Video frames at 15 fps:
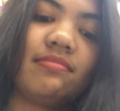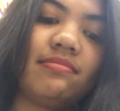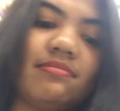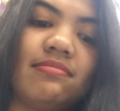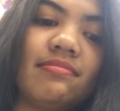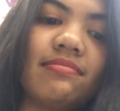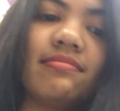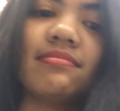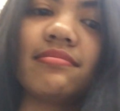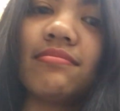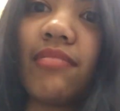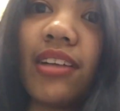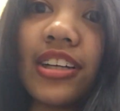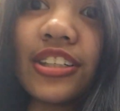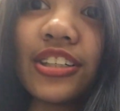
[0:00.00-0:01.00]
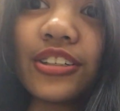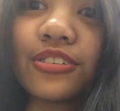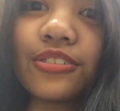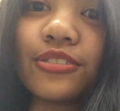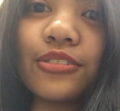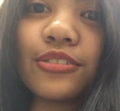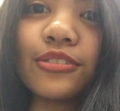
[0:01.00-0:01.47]
Mm,
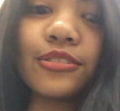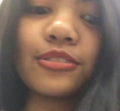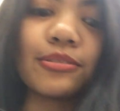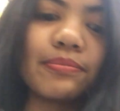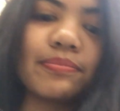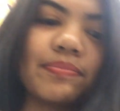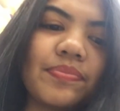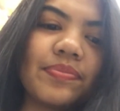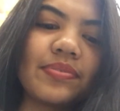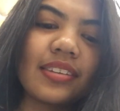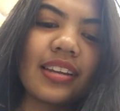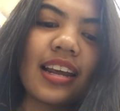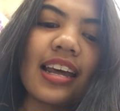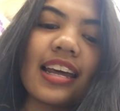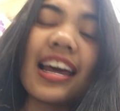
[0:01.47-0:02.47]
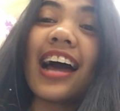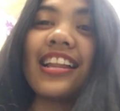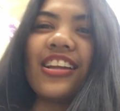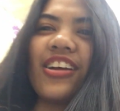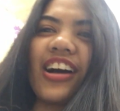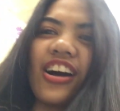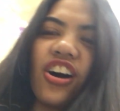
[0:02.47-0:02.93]
mushroom. Yan,
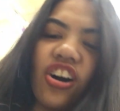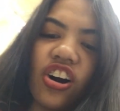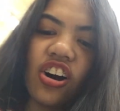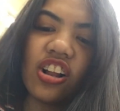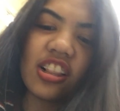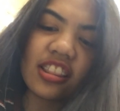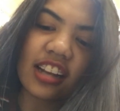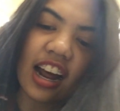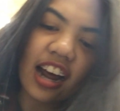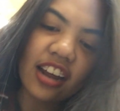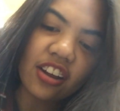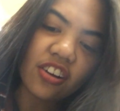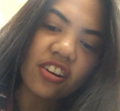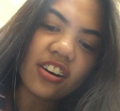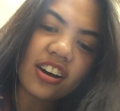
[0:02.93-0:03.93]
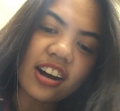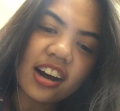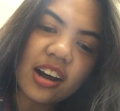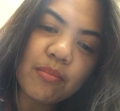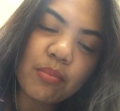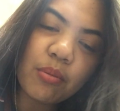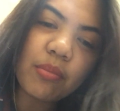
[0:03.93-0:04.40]
nag-haul tayo.
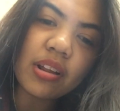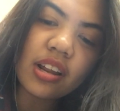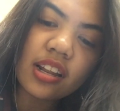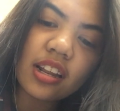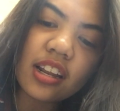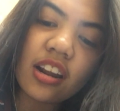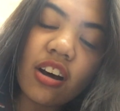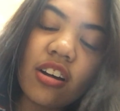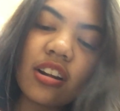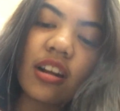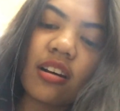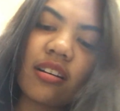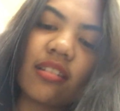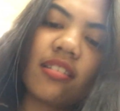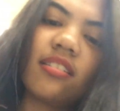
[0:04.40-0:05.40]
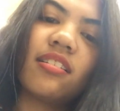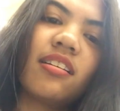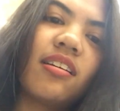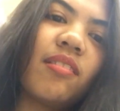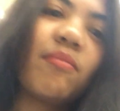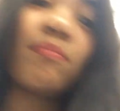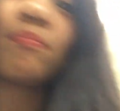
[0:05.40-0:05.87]
Ay, bumili din ako ng
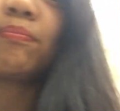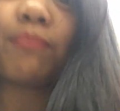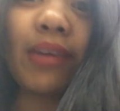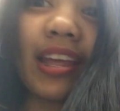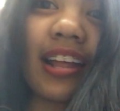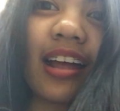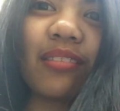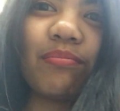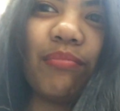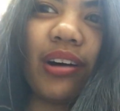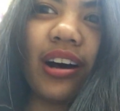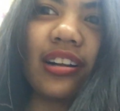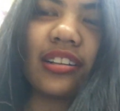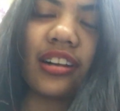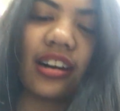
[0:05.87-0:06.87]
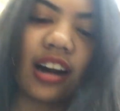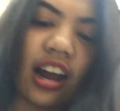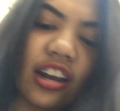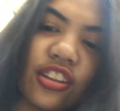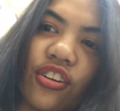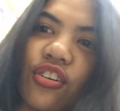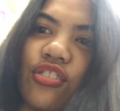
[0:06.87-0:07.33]
peanut butter.
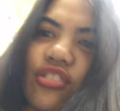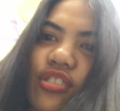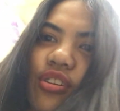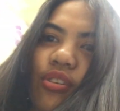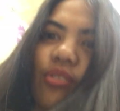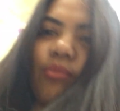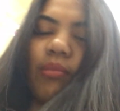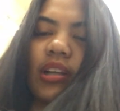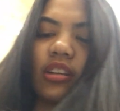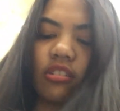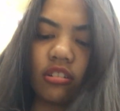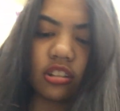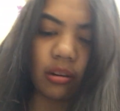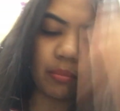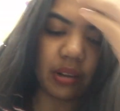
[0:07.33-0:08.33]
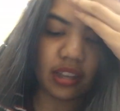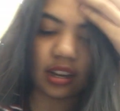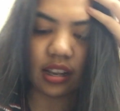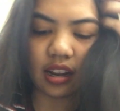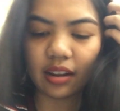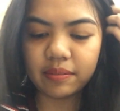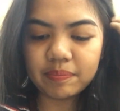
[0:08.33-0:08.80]
I don't know, ba't ko siya
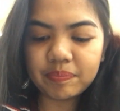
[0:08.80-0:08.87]
binili.